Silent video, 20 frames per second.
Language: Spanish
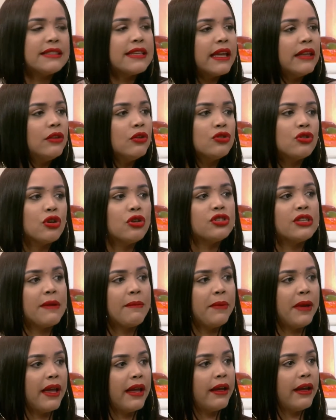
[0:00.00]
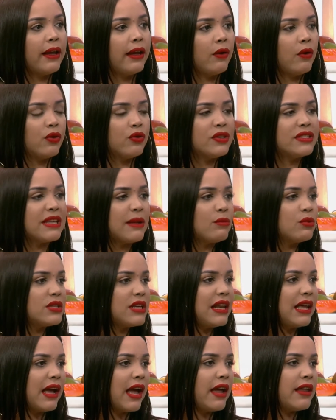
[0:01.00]
que nosotros también, cuando estamos en
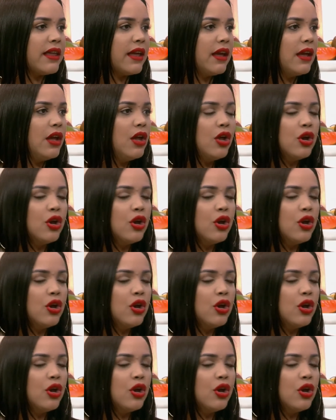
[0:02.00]
la calle,